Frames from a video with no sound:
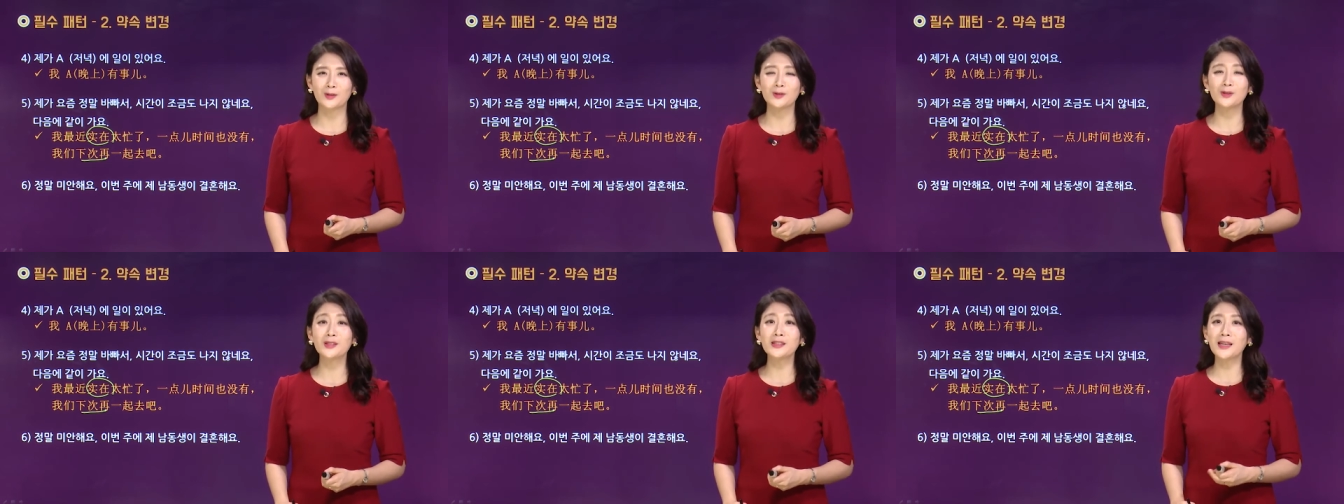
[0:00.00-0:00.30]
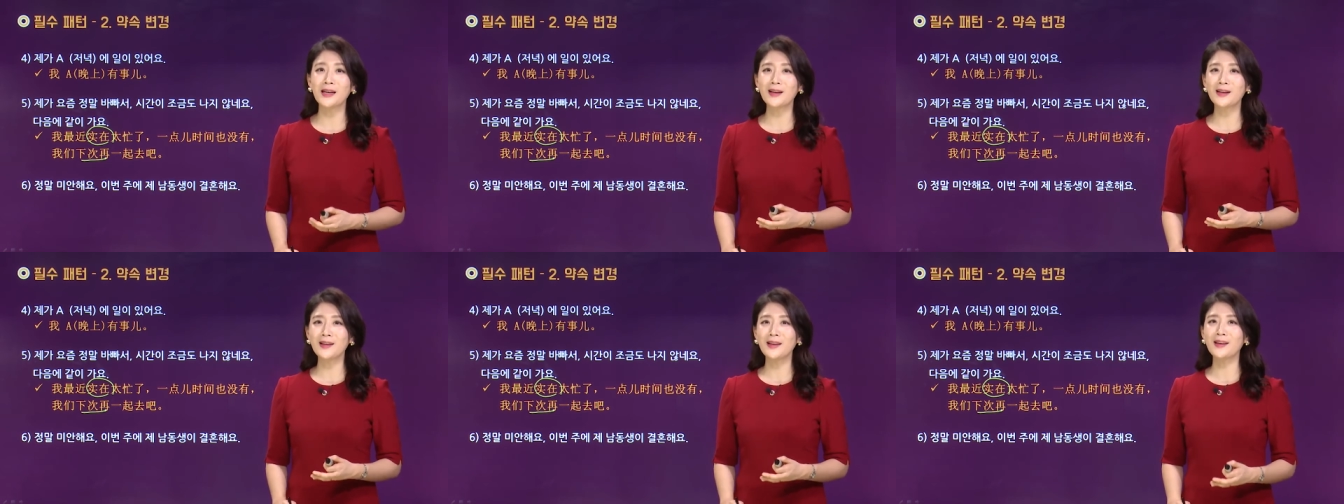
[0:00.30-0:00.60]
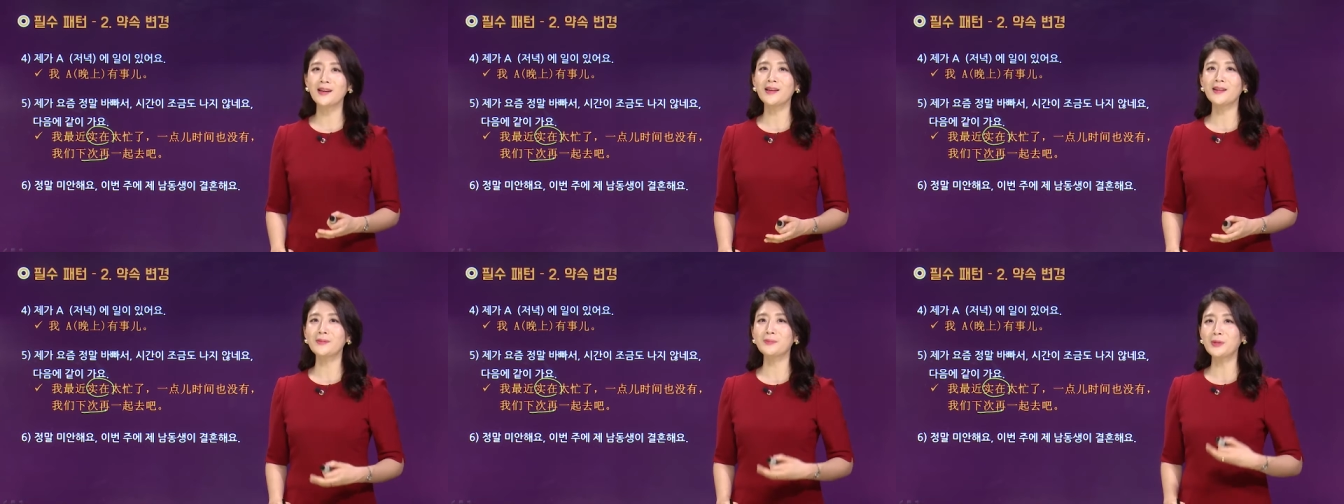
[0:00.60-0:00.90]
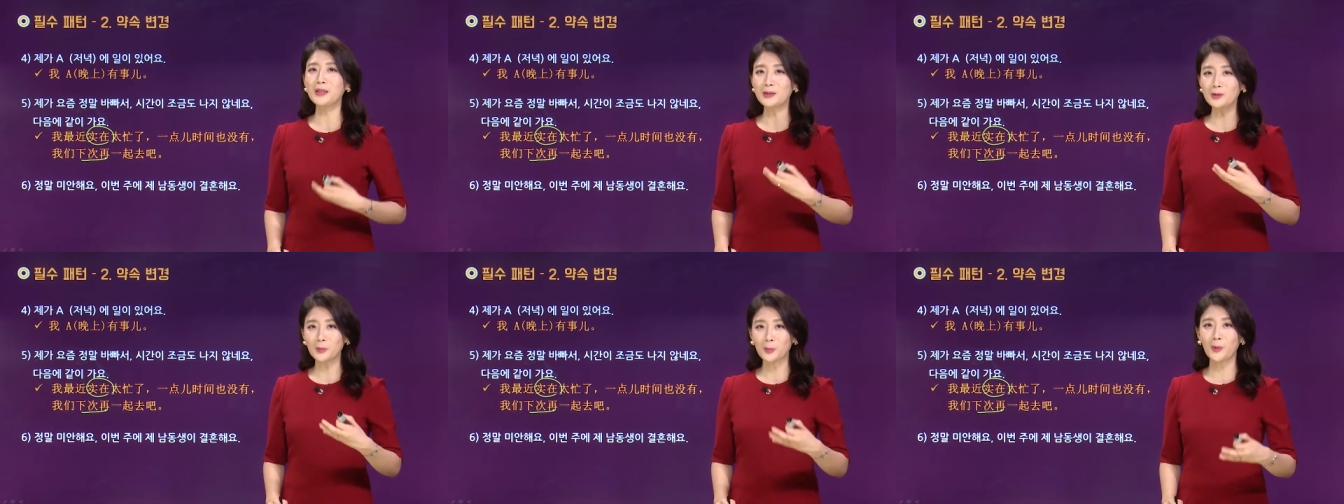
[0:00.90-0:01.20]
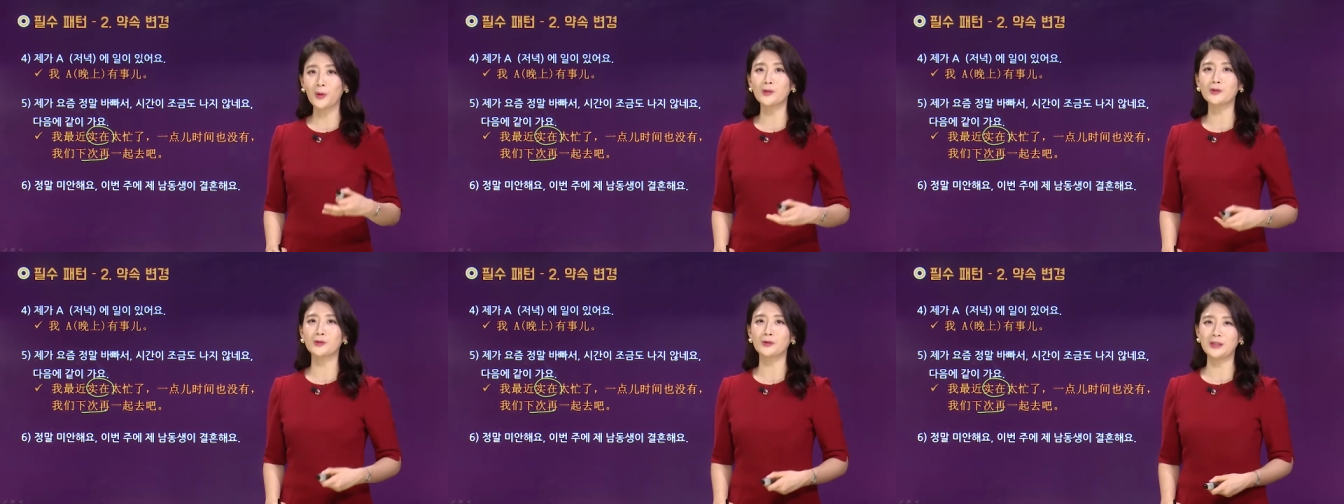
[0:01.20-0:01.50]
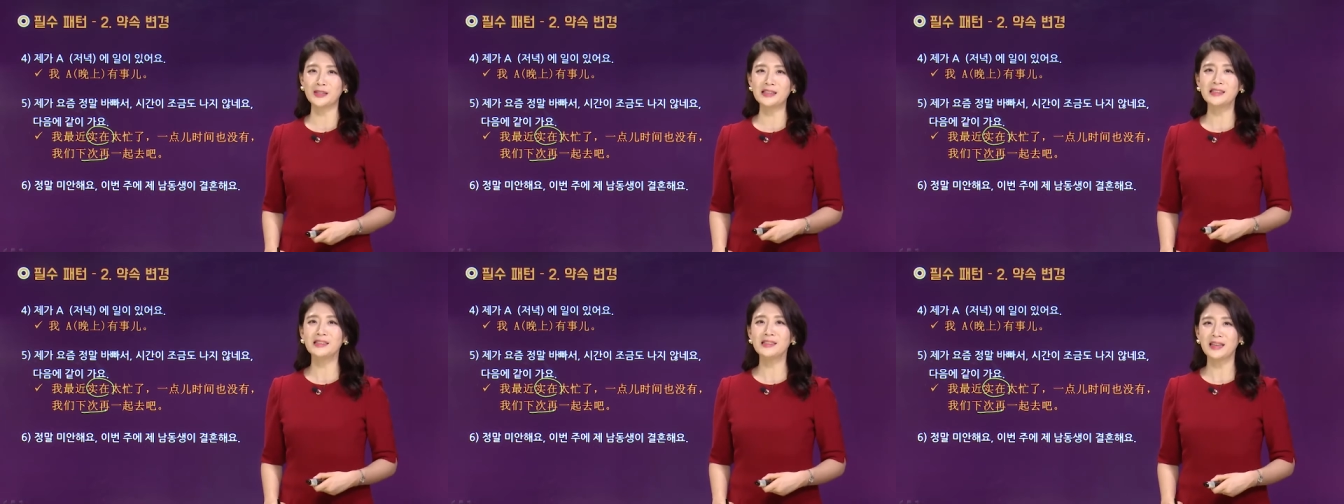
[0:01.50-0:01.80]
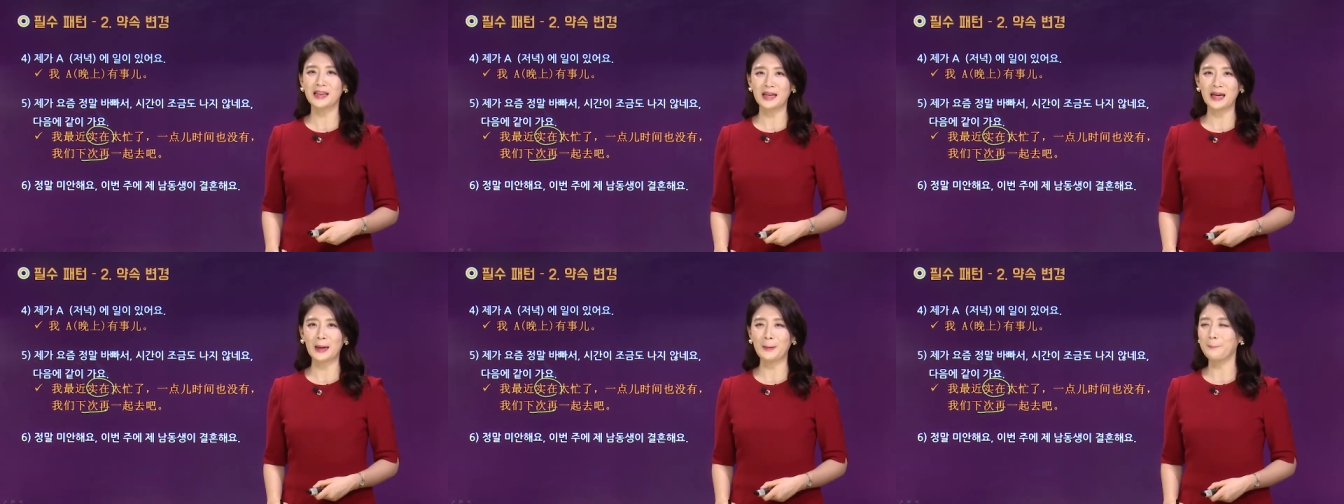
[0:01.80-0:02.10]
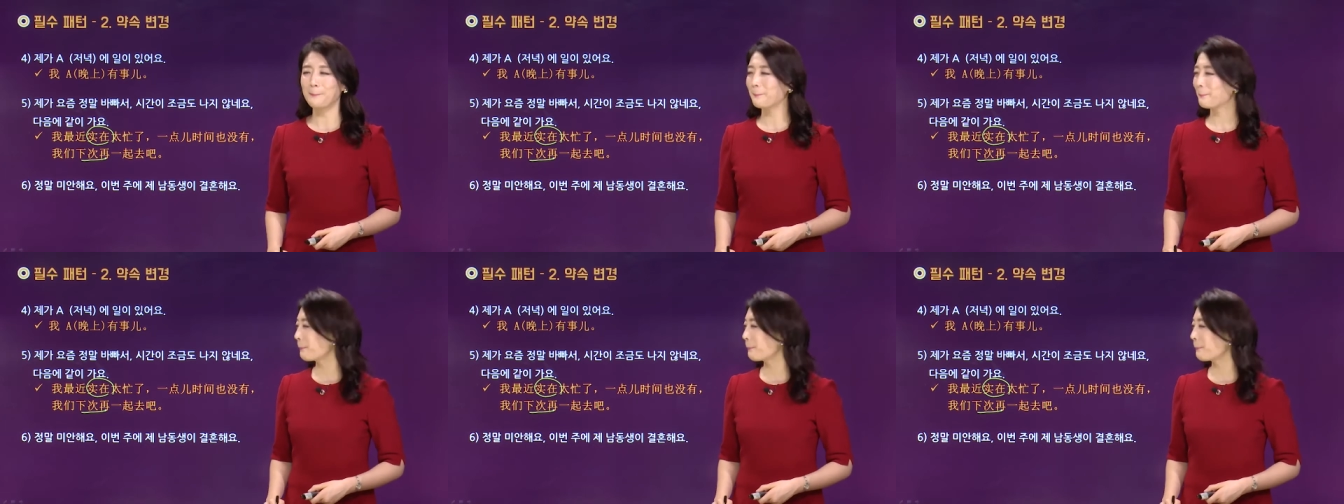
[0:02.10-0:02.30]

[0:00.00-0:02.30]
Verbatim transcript: 유창함을 또 보여줄 수 있으니까.